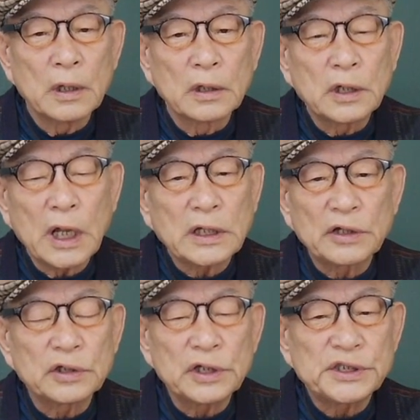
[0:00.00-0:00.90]
그걸 하다가
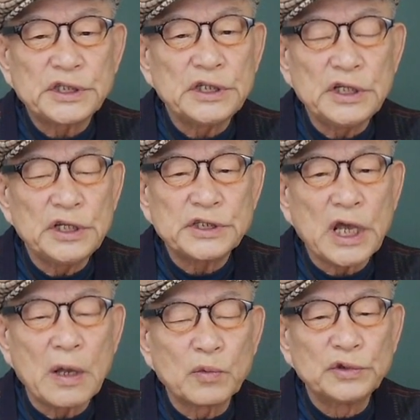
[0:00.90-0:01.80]
드디어
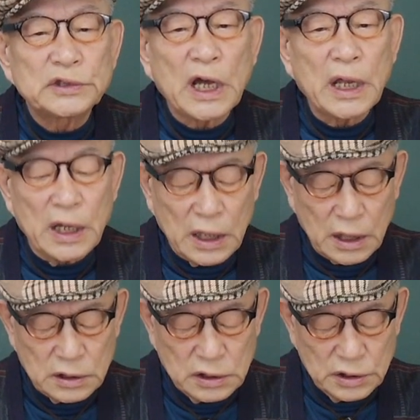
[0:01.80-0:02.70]
시제
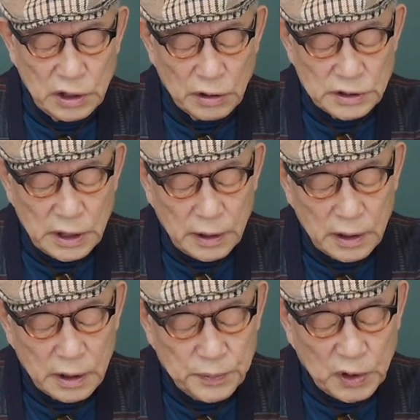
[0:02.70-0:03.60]
문자야. 드디어 이제
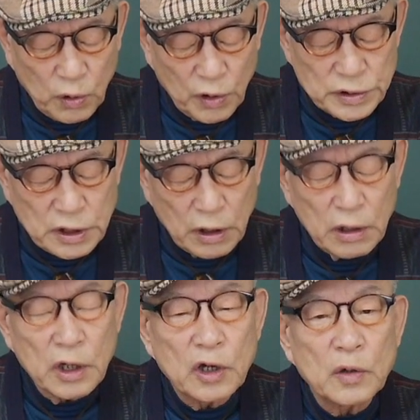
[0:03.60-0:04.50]

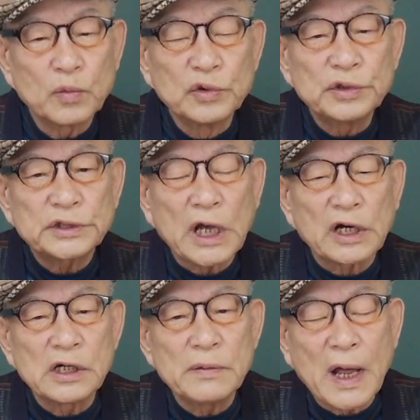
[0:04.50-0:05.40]
비로소
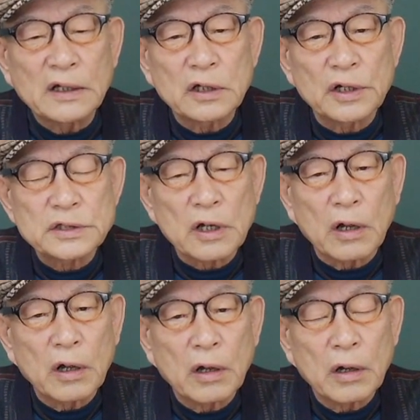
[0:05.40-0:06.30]
문자를
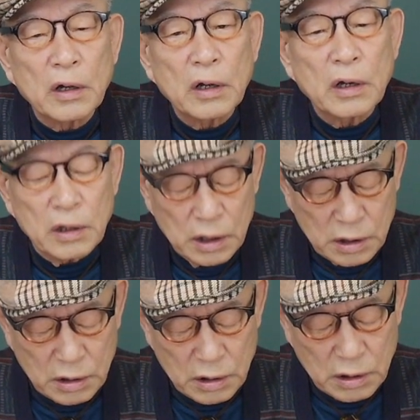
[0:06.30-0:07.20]
만들어서
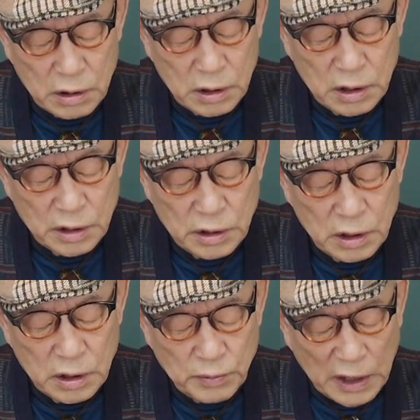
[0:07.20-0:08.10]
응.
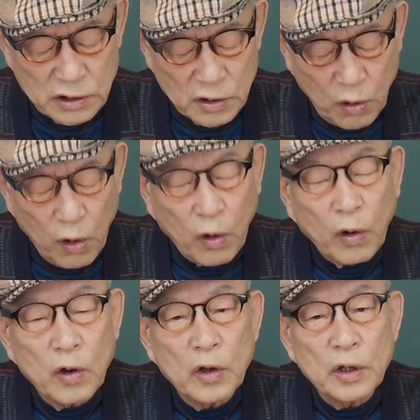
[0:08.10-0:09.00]
만들고
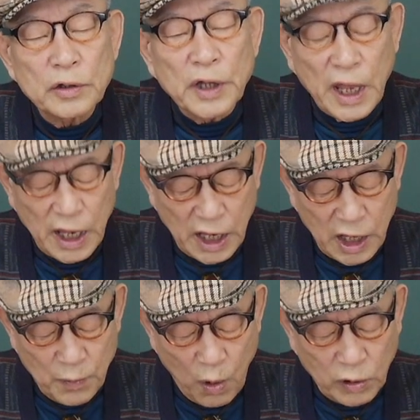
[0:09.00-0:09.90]

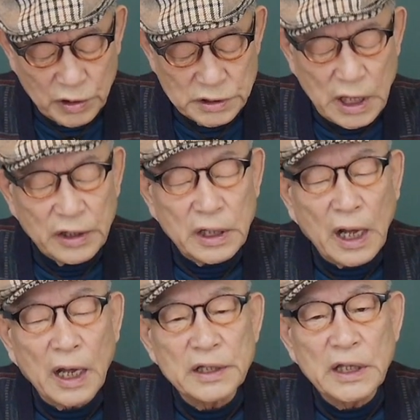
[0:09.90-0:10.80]
내복
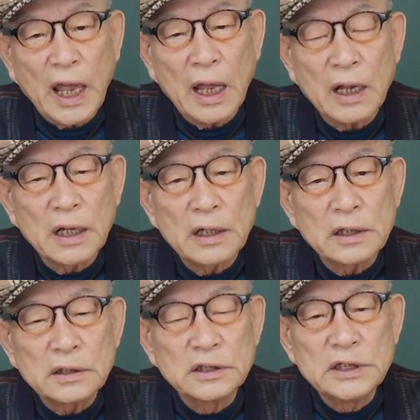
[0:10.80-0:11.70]
의상이라 이에
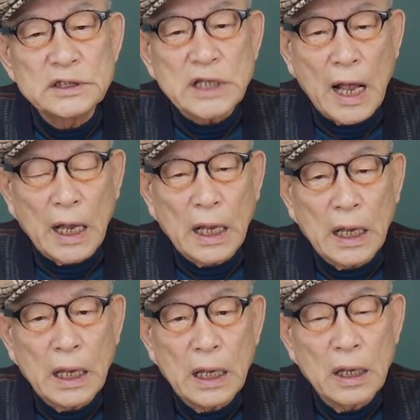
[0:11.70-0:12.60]
의상
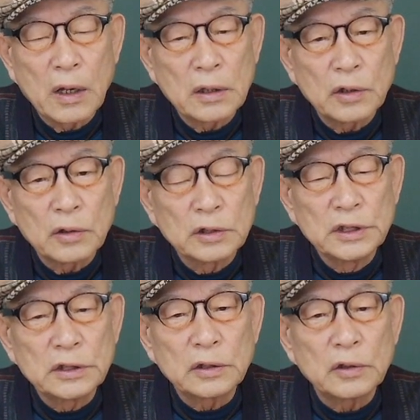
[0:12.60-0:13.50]

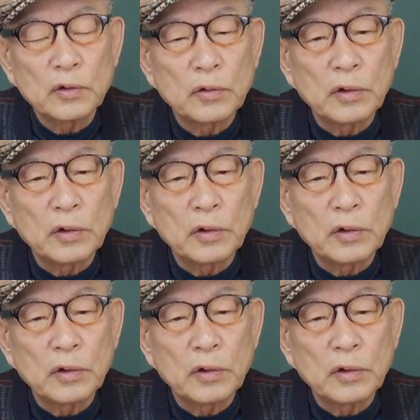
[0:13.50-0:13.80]
의는